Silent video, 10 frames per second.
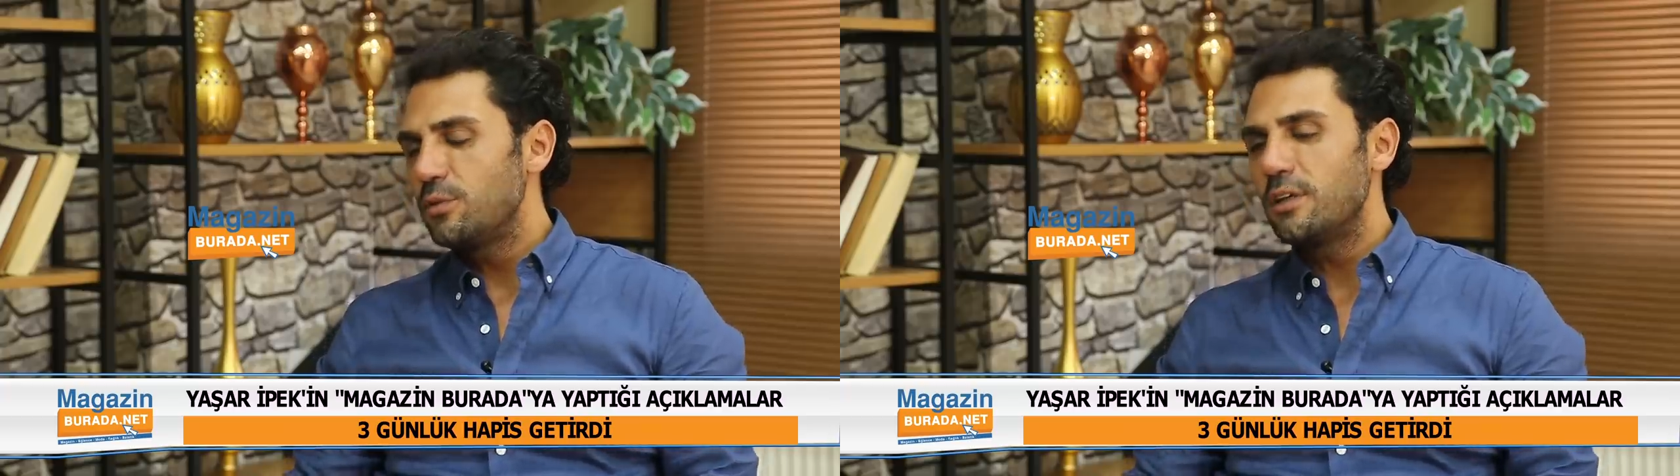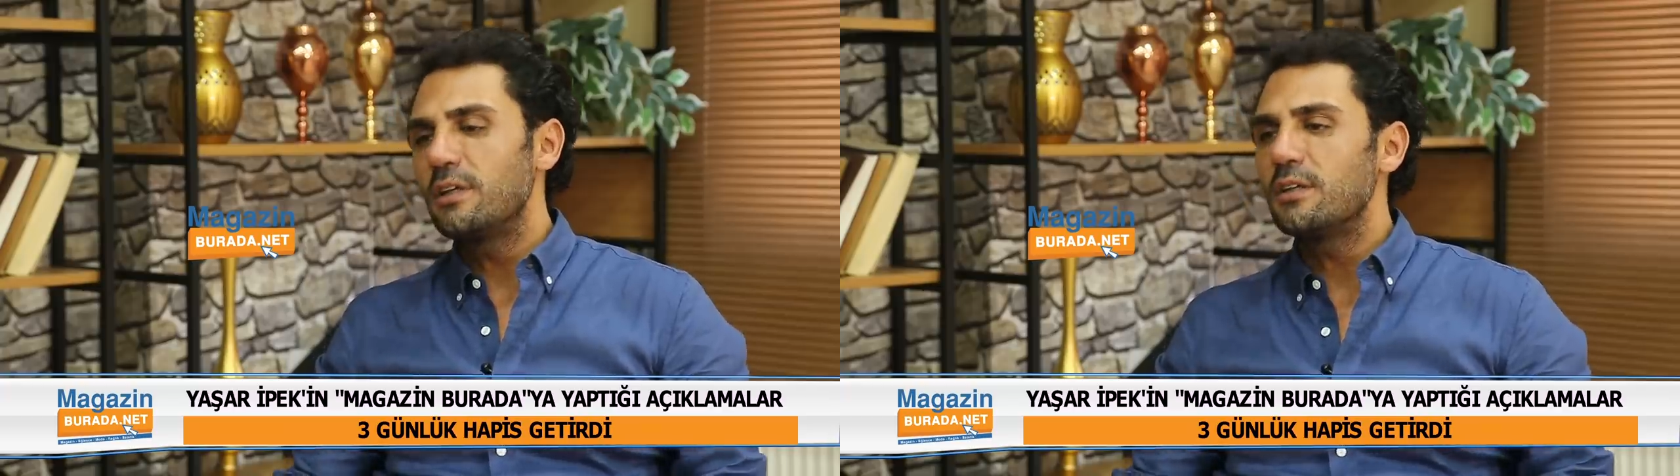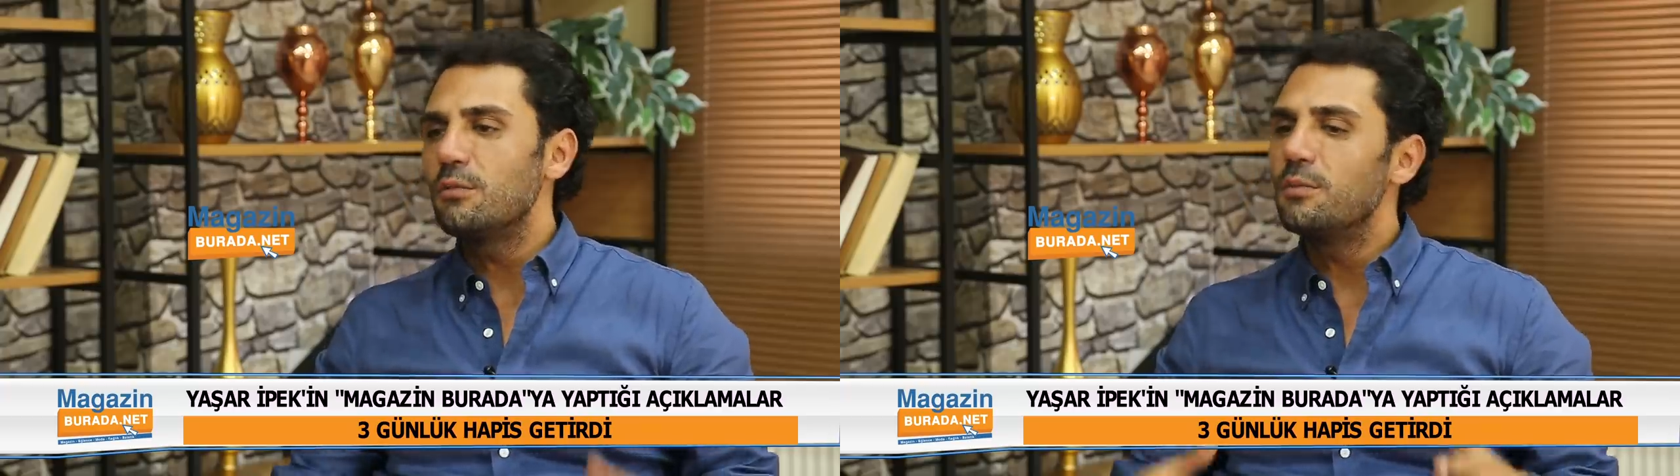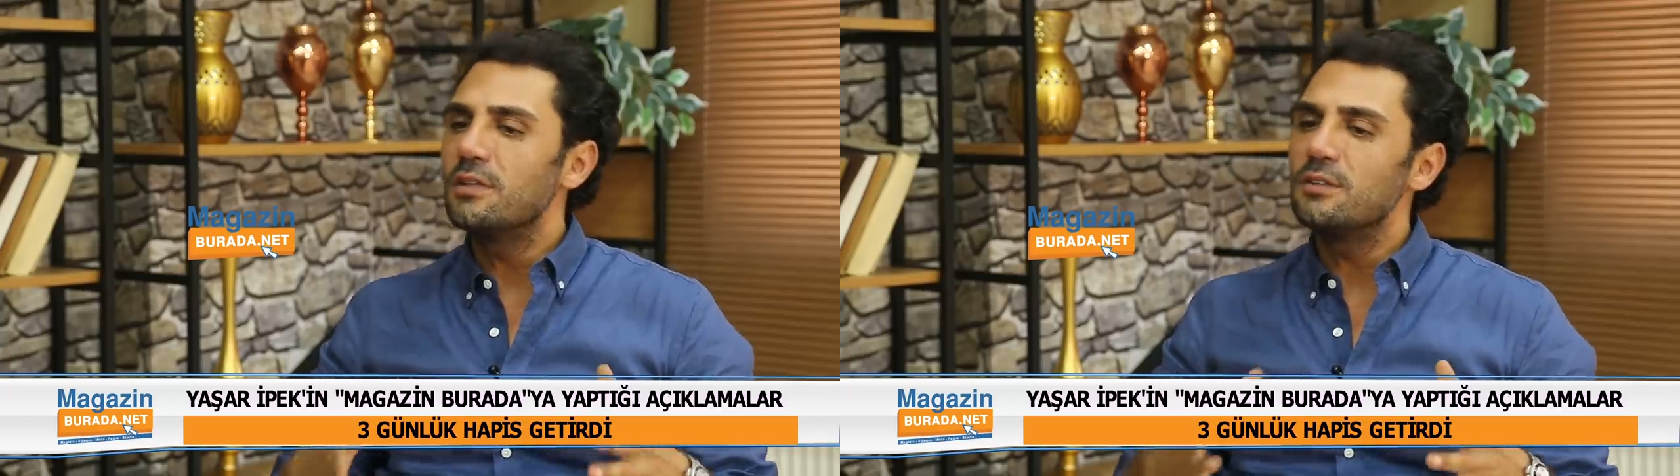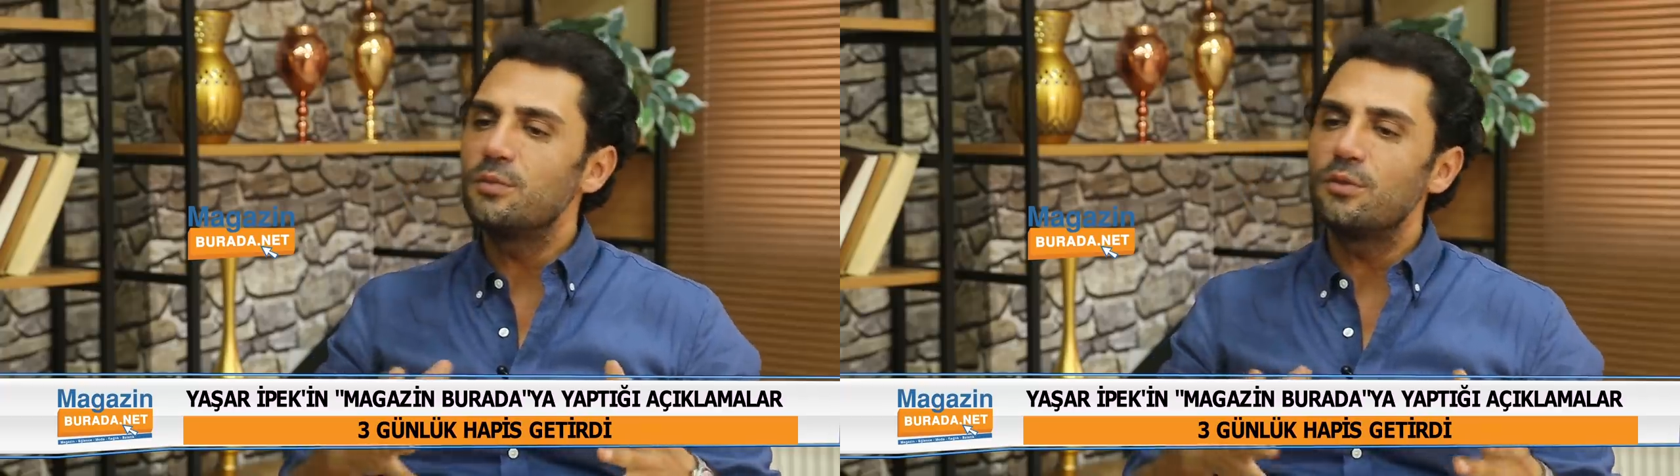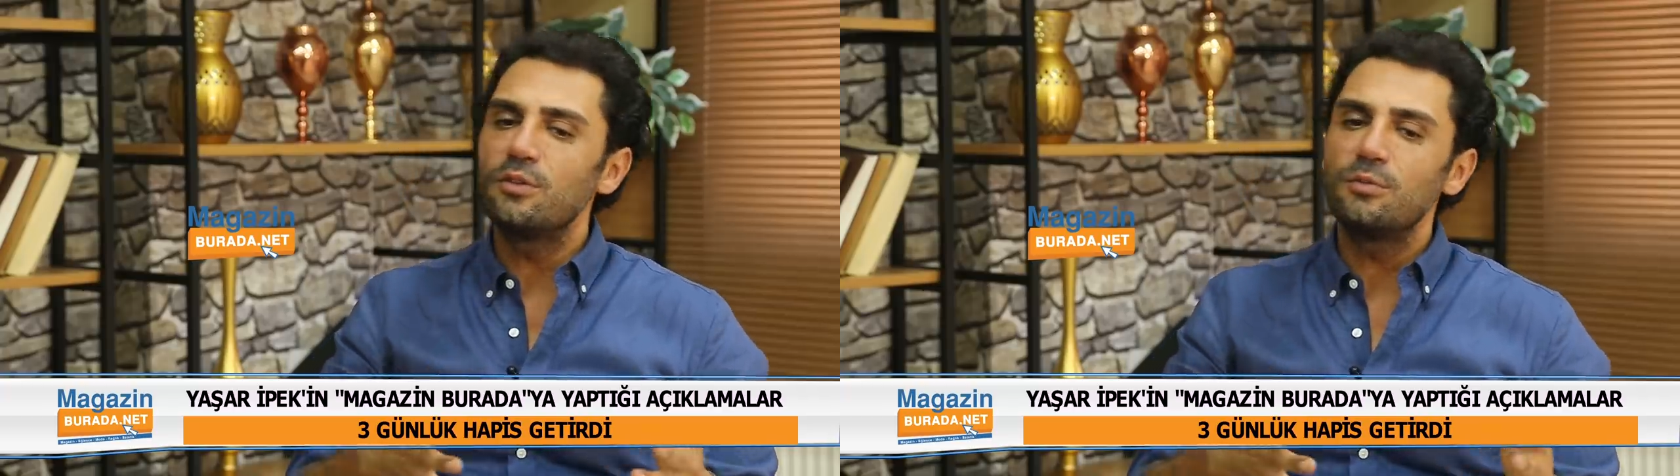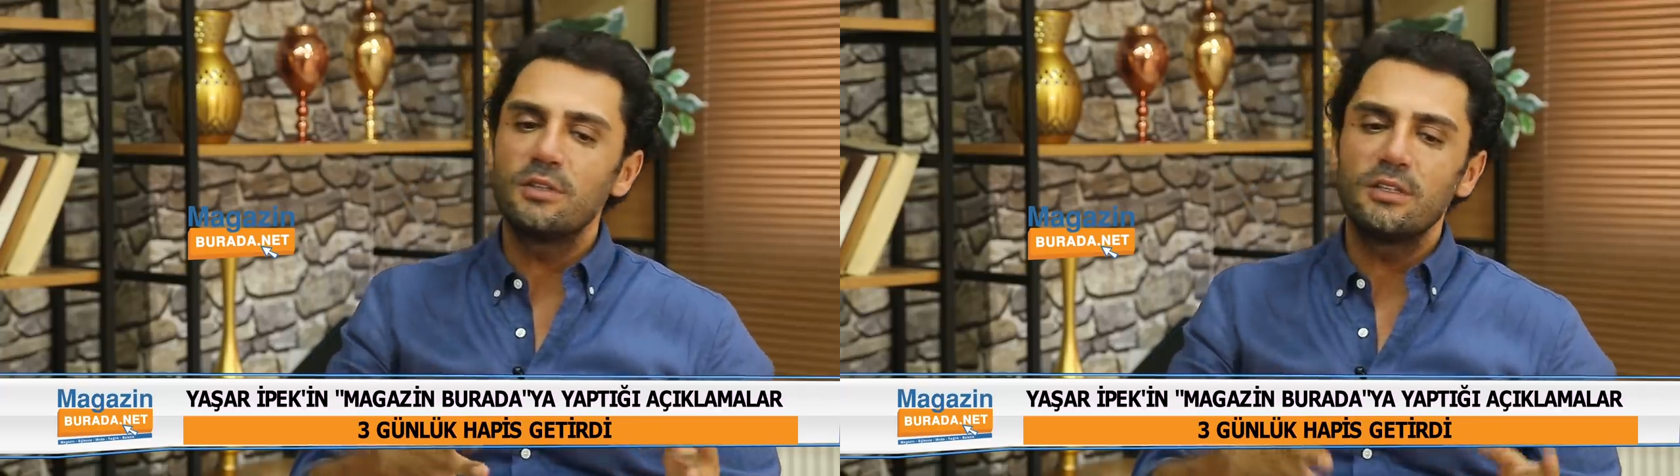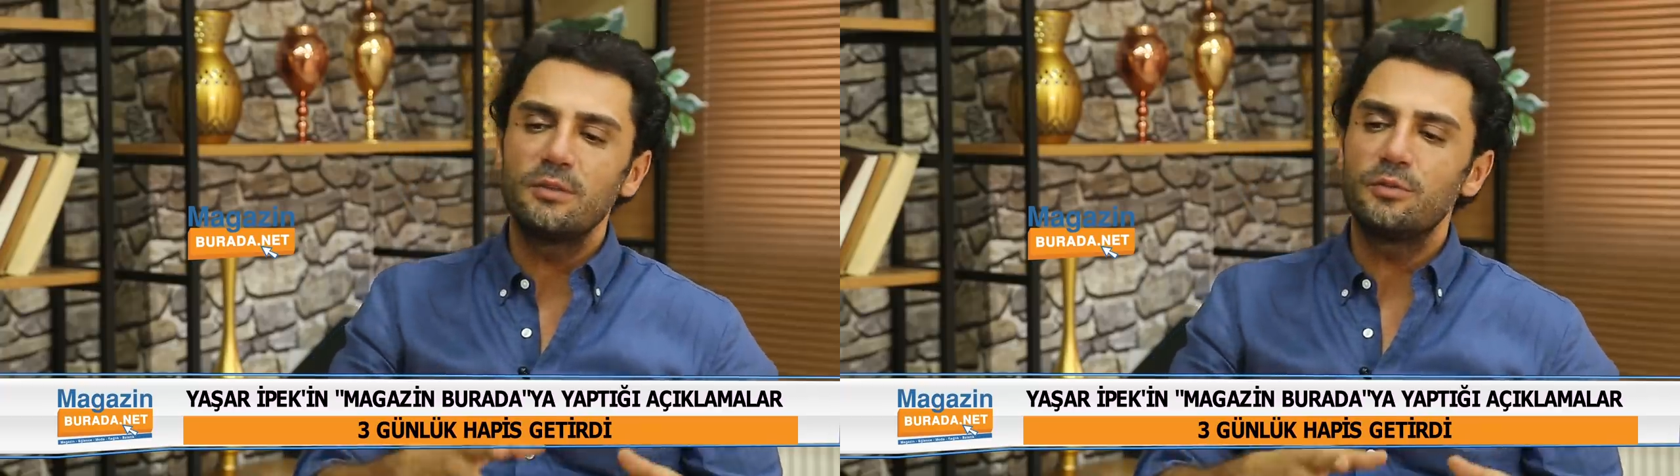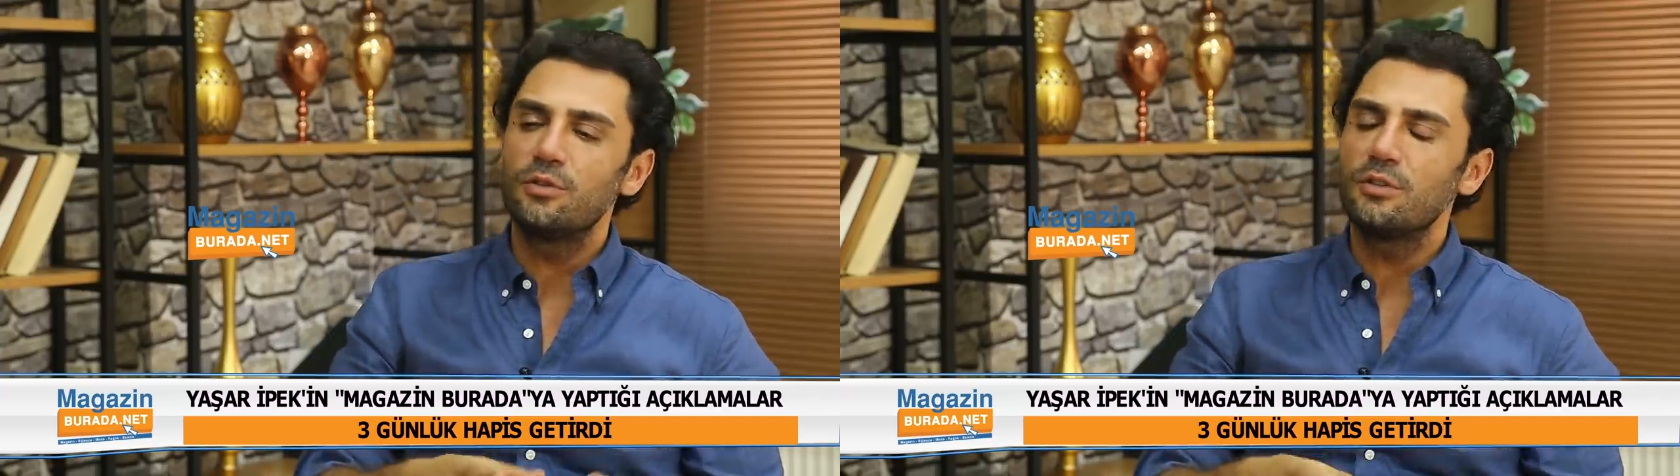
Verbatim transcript: Bunu herhangi bir magazin programına gidip